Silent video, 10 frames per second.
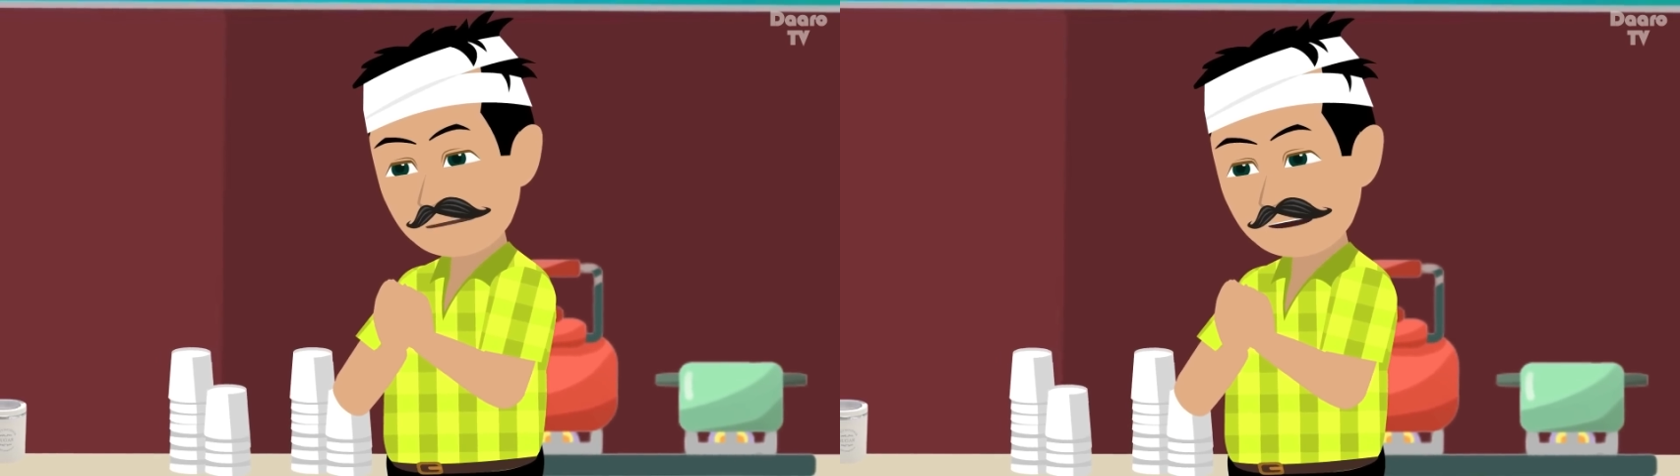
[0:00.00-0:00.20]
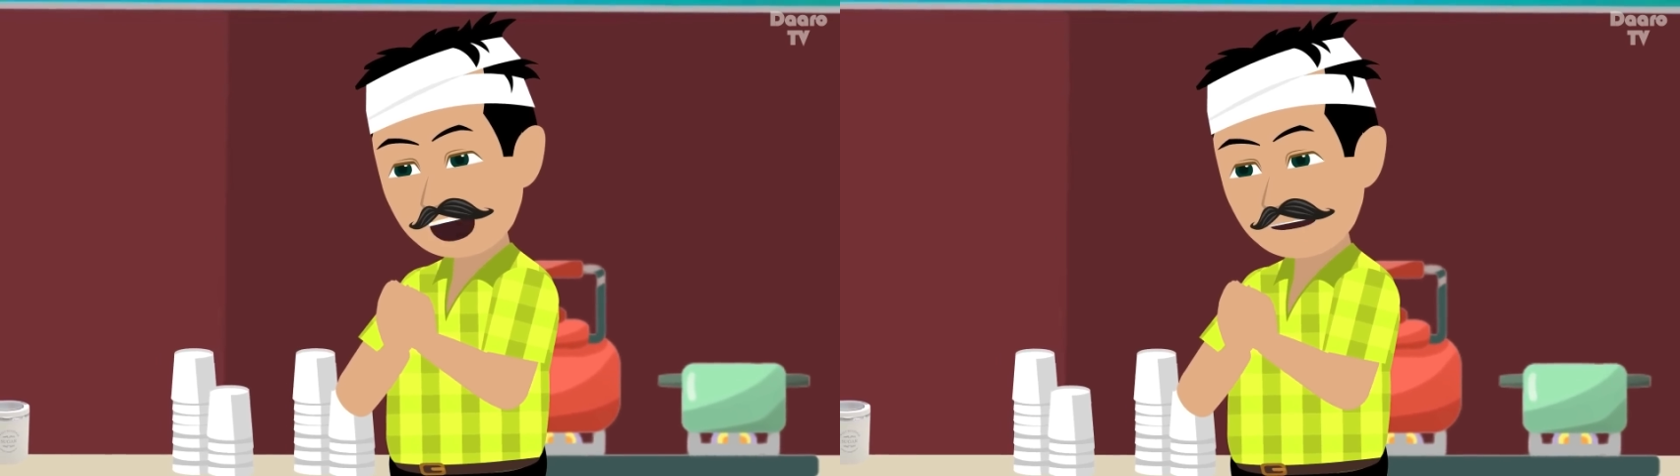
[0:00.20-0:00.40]

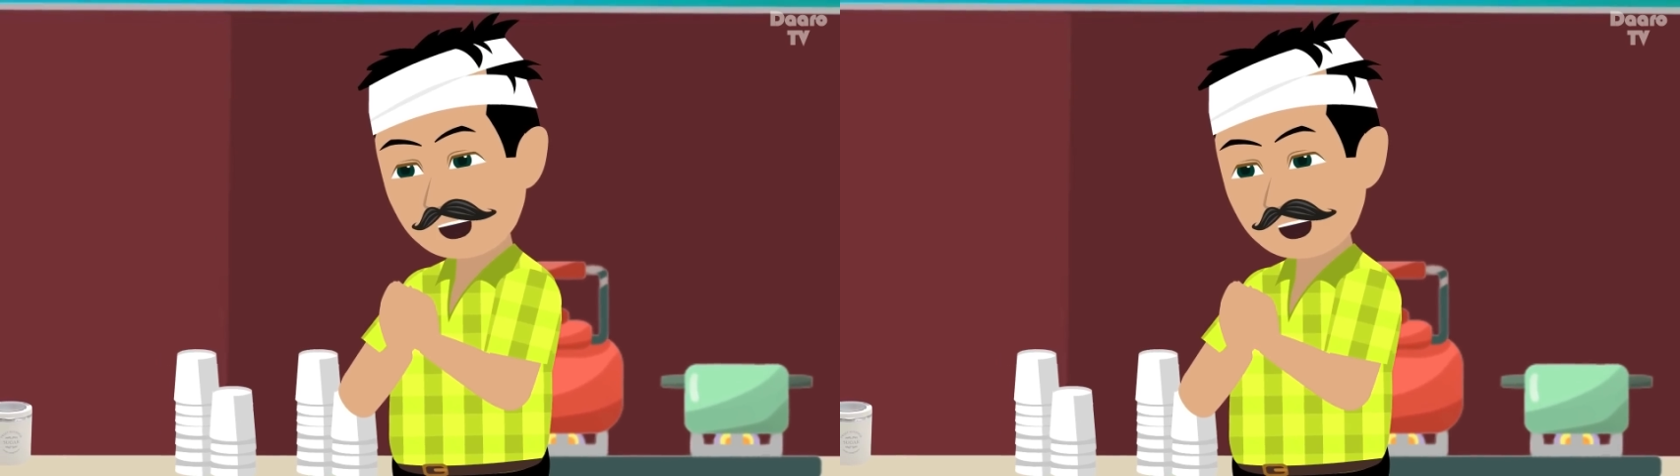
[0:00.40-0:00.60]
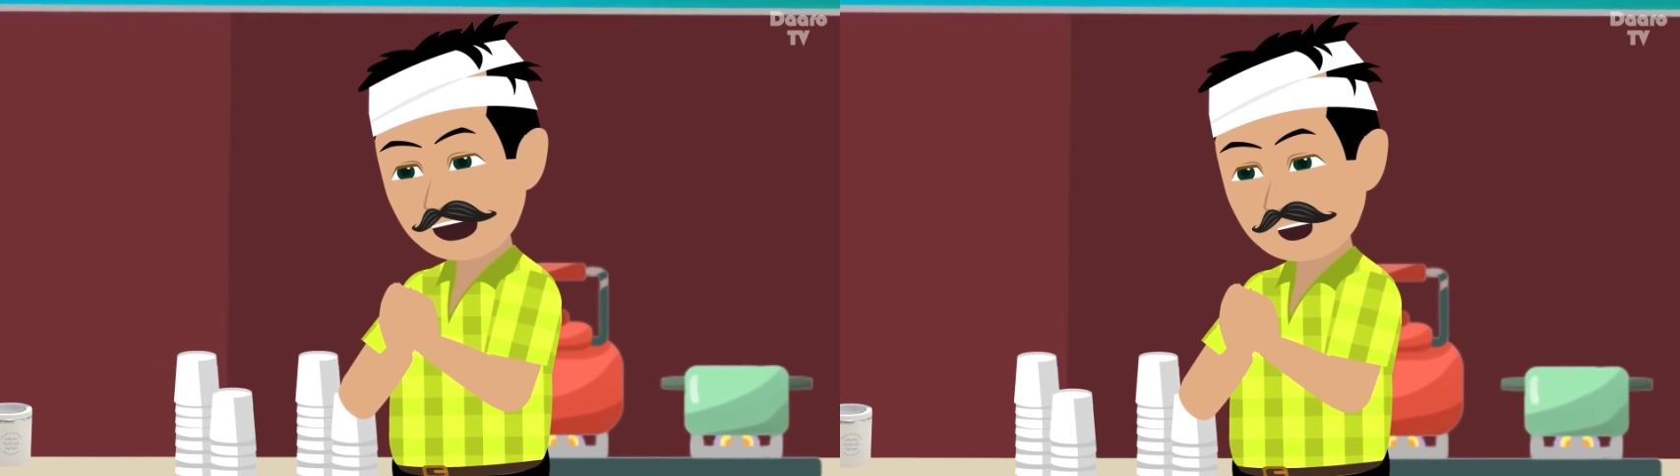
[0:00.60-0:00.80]
लेकिन
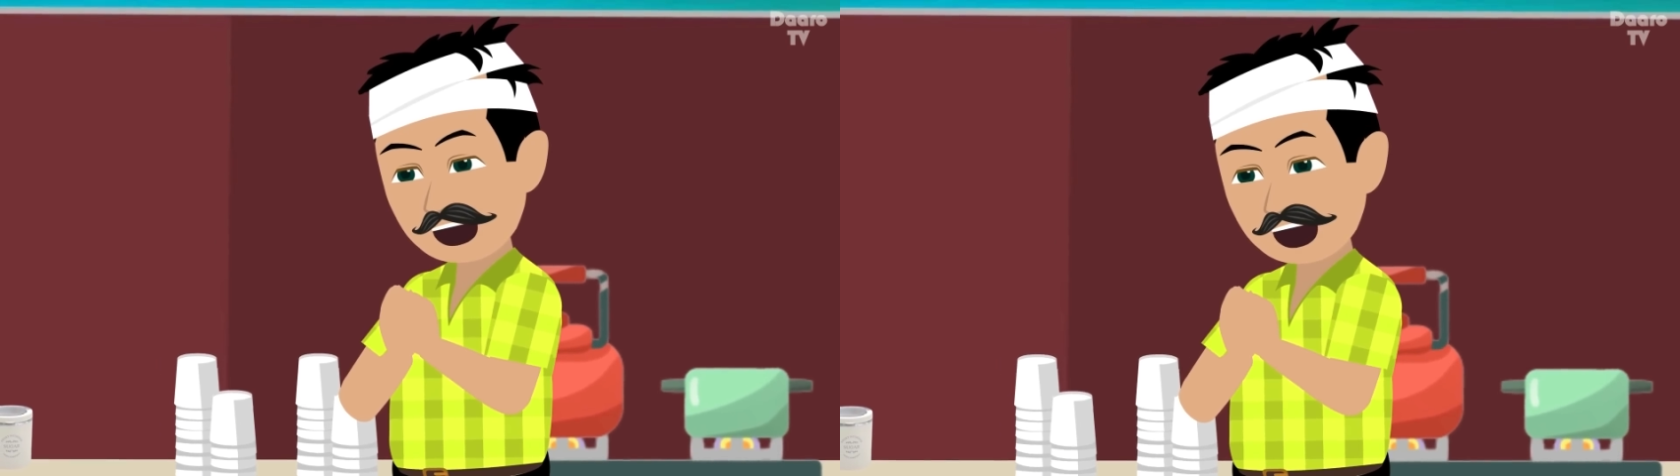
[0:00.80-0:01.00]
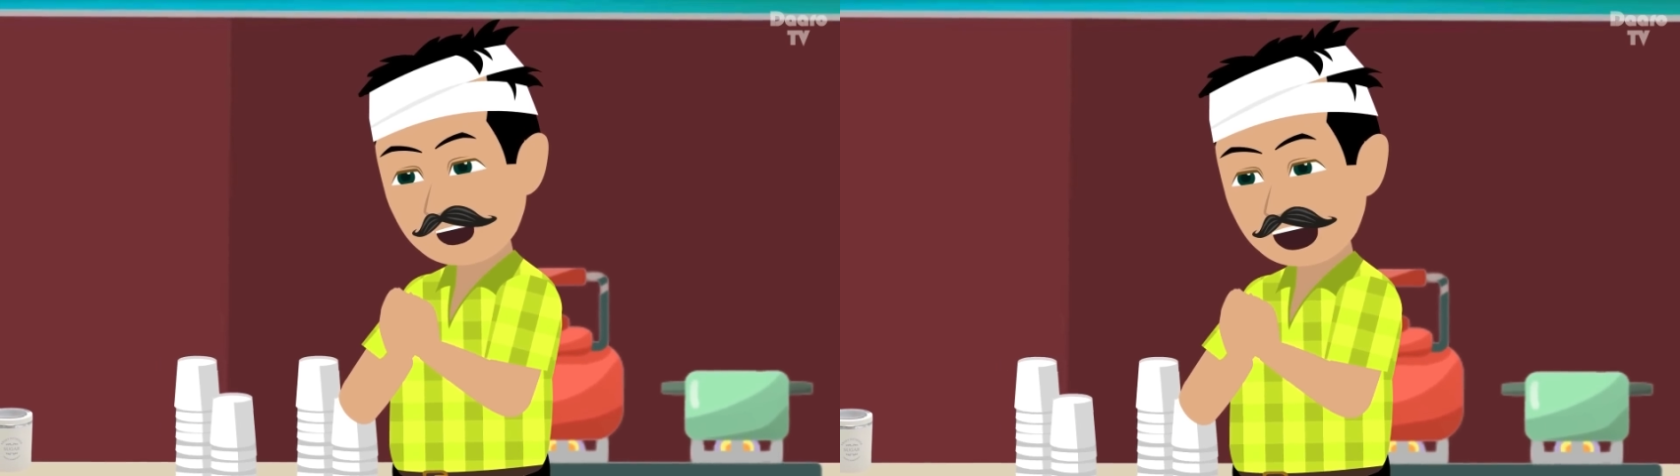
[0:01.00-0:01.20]
फिर भी आपने